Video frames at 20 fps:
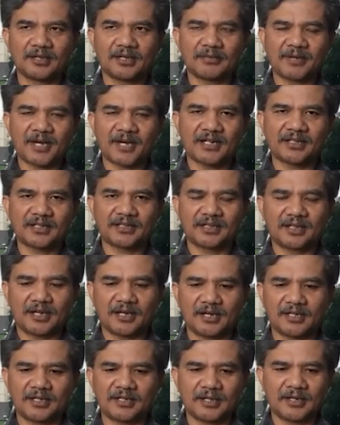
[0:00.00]
kemarin
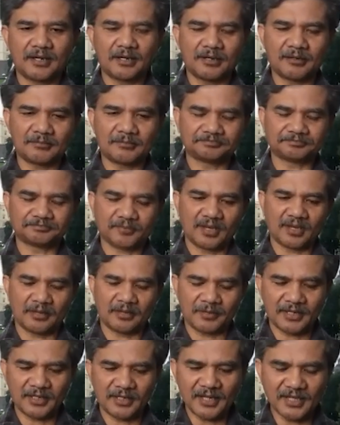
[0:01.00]
uh,
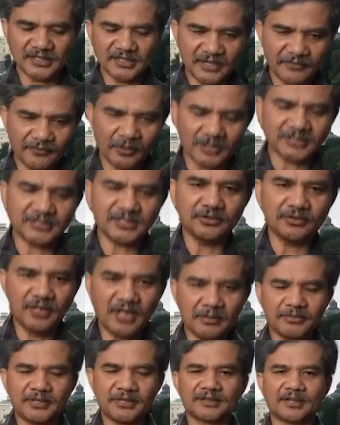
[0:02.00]
apa Nancy Pelosi juga
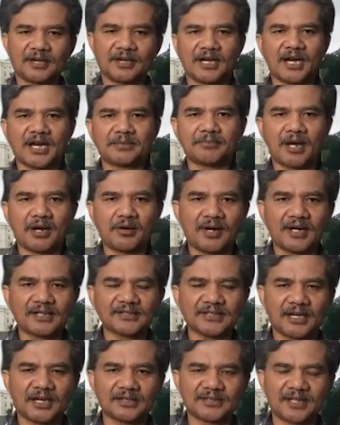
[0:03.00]
menyatakan bahwa
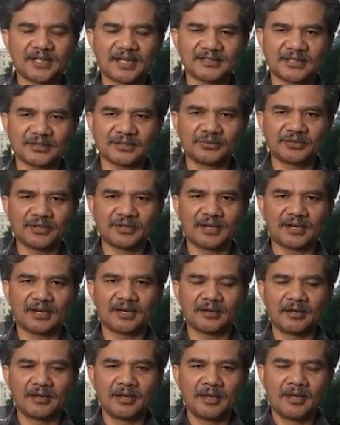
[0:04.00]
salah satunya
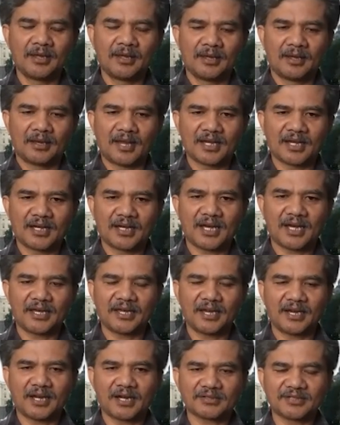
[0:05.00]
langkah
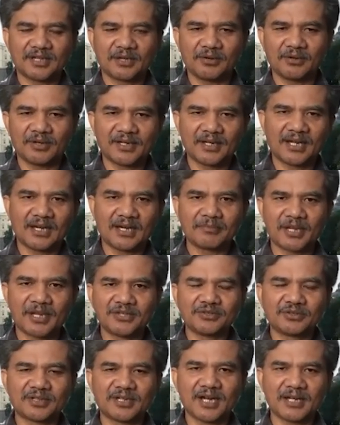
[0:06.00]
yang harus dilakukan adalah
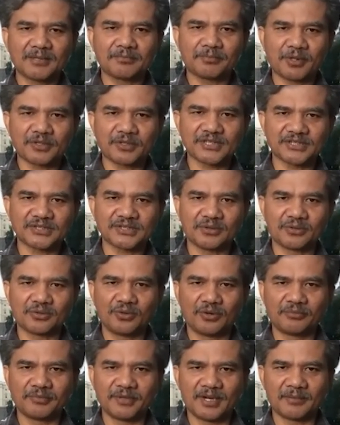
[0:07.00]
melanjutkan proses
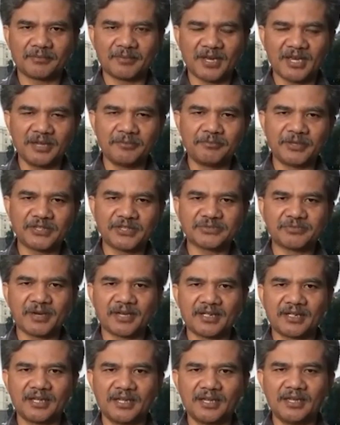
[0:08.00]
hukum apa
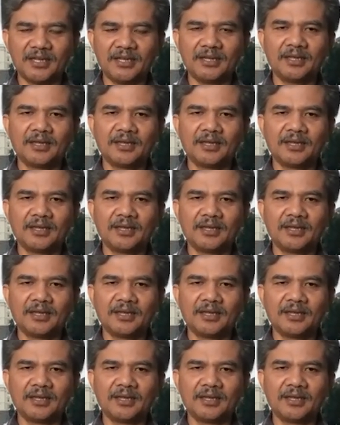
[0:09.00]
impeachment di